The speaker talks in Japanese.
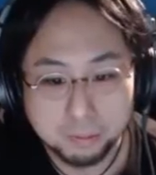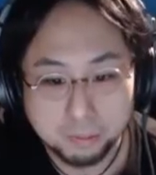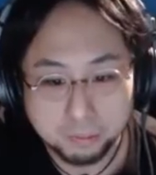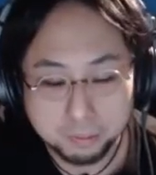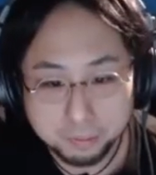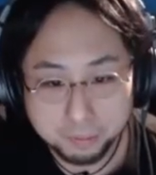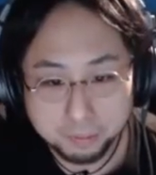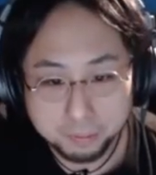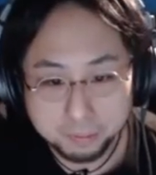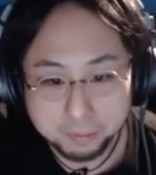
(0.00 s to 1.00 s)
だ。
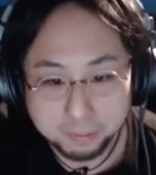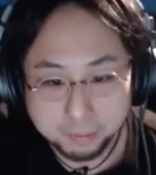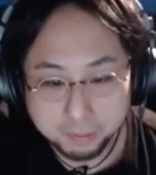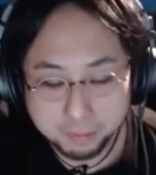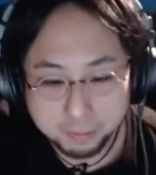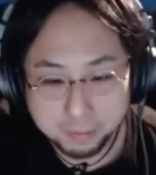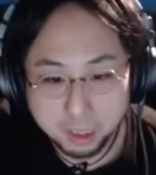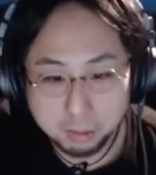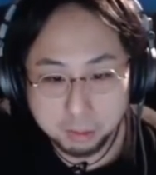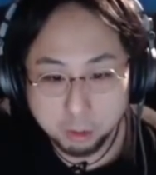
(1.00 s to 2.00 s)
あ、
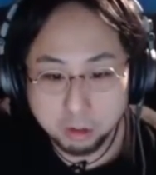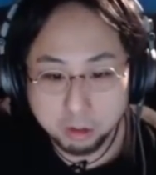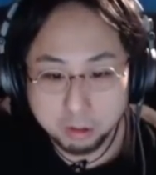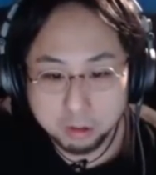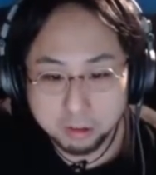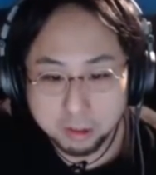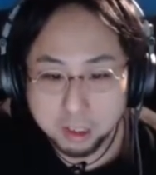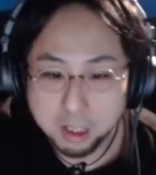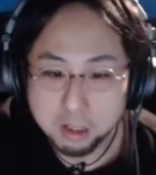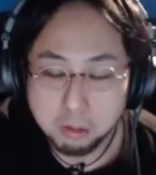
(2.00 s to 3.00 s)
も
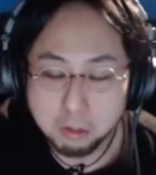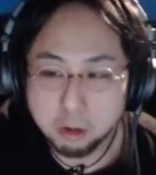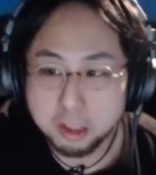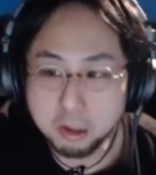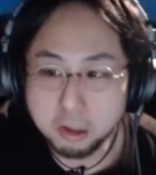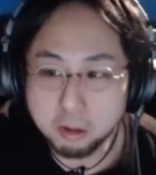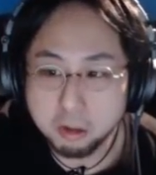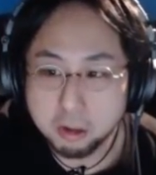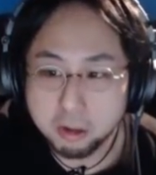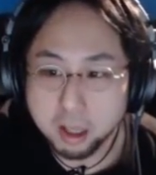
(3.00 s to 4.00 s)
う、もう深呼吸
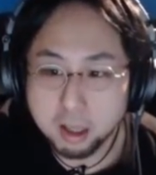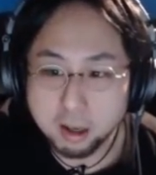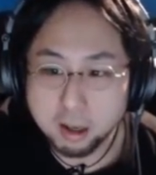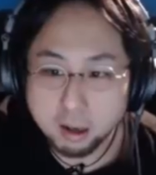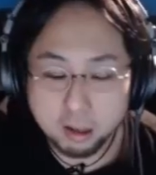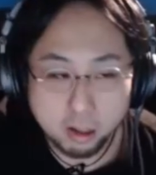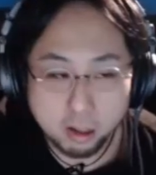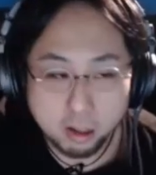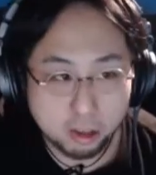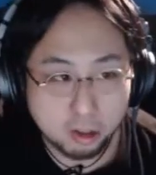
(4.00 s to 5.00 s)
できない体になっちゃっ
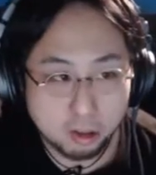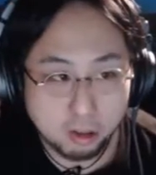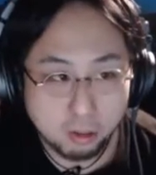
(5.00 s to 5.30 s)
たからね、俺。